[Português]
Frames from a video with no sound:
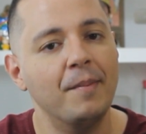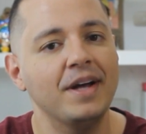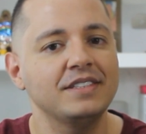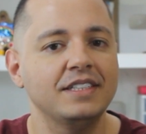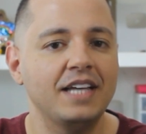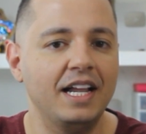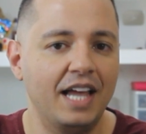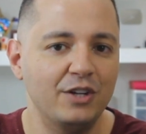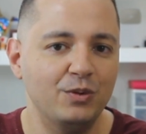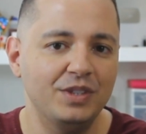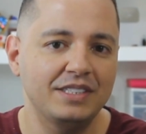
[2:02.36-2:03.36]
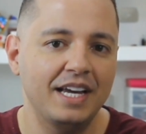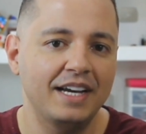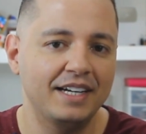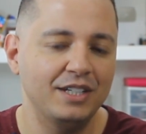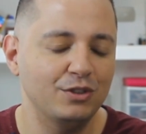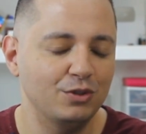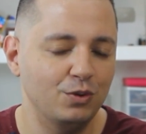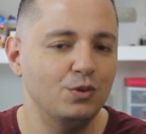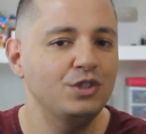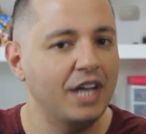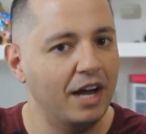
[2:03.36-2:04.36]
mas que tá lá no Instagram
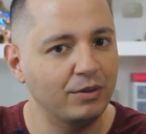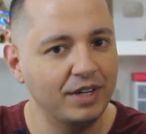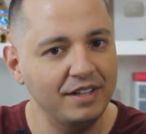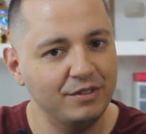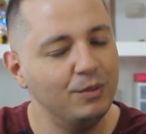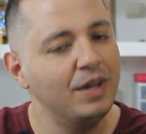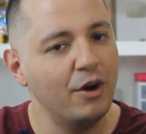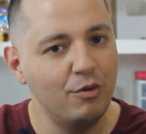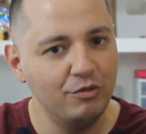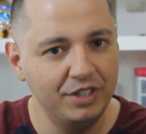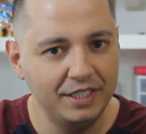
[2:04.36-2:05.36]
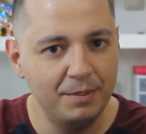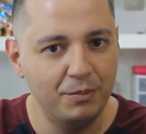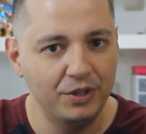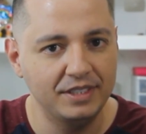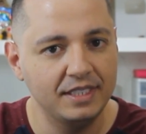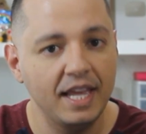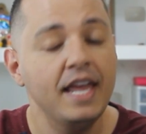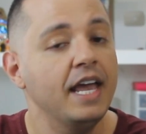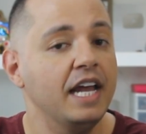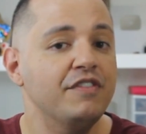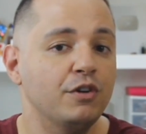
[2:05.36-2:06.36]
do Thiago, né? Vamos lá conferir depois.
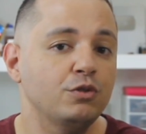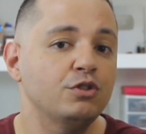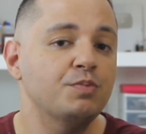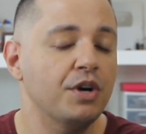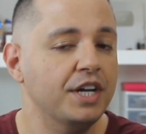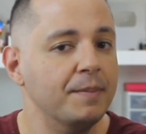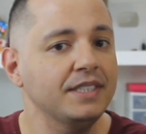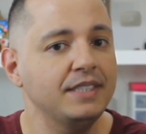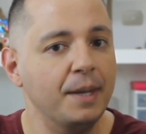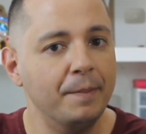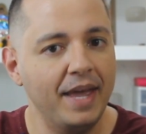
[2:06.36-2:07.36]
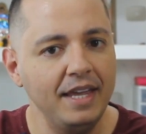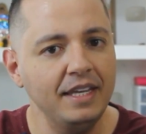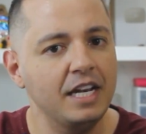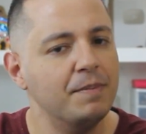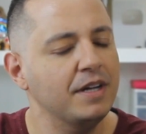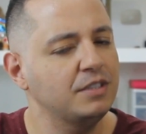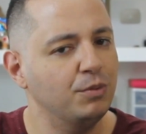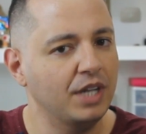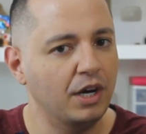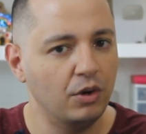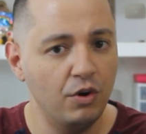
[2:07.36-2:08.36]
Ele falou dos programas também que ele
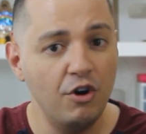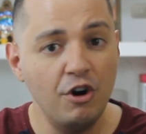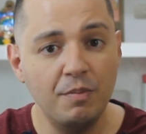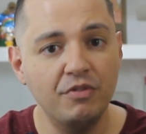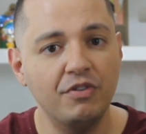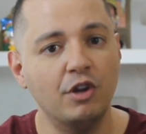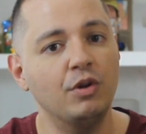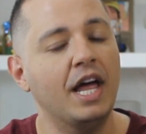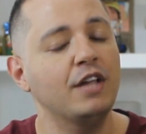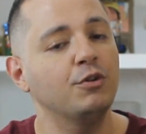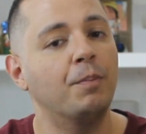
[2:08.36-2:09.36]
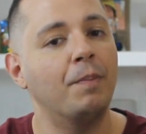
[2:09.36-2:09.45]
participou na Globo, falou lá do